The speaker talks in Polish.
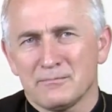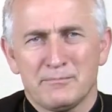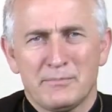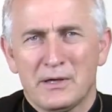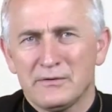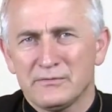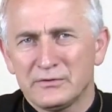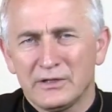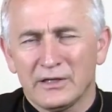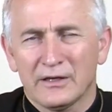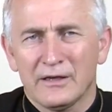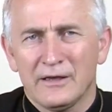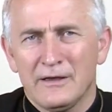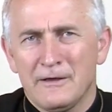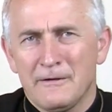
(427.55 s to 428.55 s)
Pewnie
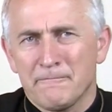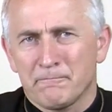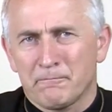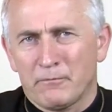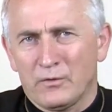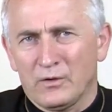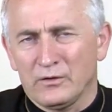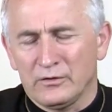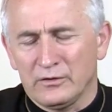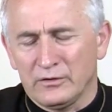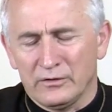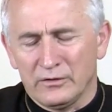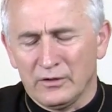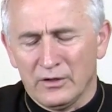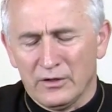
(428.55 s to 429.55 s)

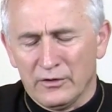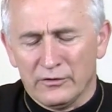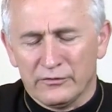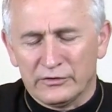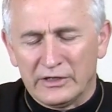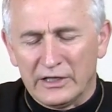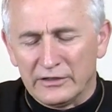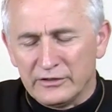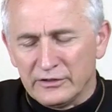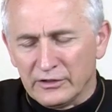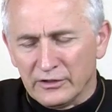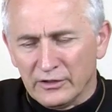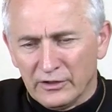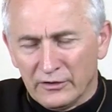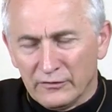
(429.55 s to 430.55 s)

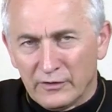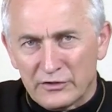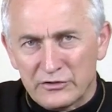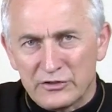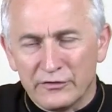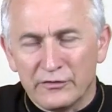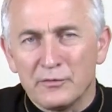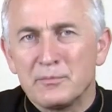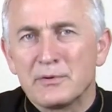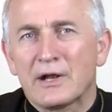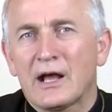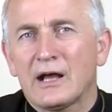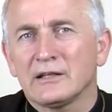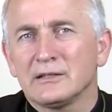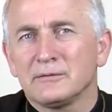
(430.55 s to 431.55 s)
wtedy właśnie
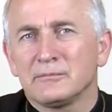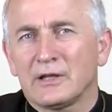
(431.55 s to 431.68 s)
wybranym,